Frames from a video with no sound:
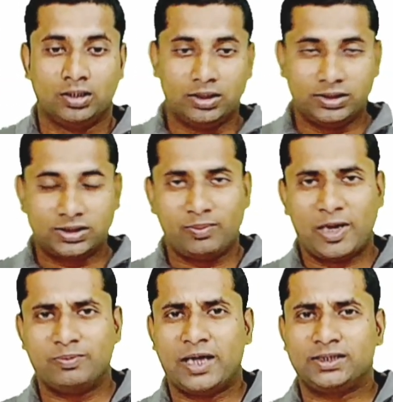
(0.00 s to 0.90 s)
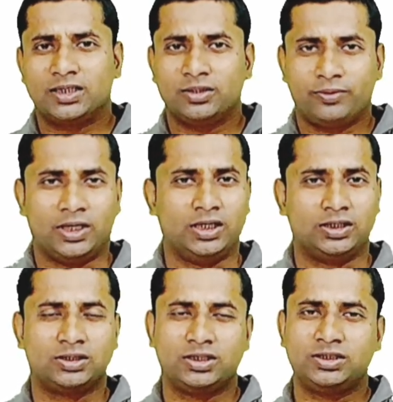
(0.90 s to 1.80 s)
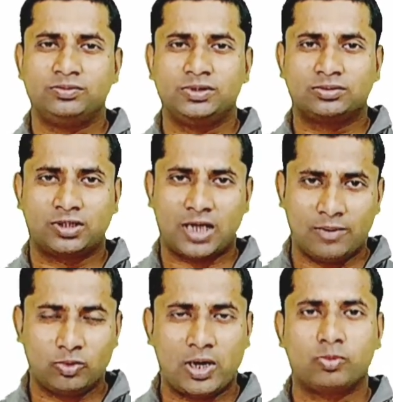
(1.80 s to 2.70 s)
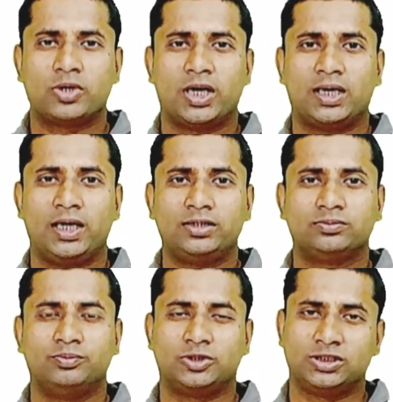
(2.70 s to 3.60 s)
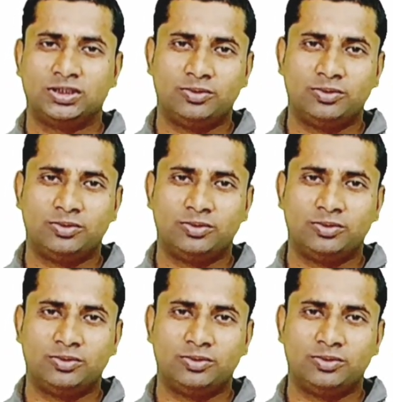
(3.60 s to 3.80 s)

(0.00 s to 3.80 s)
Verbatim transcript: इसके बाद बात करते हैं फंडिंग की किसी भी काम को आपको करना है किसी भी